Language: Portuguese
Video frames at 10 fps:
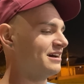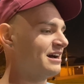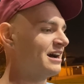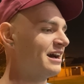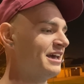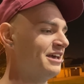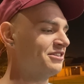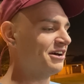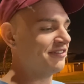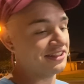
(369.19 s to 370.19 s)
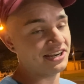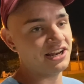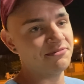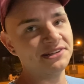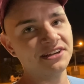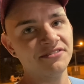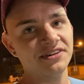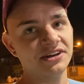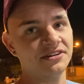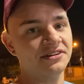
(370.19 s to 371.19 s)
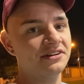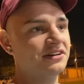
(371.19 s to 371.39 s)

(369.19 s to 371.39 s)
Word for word: Aí eu tava entre ele e uma Saveiro.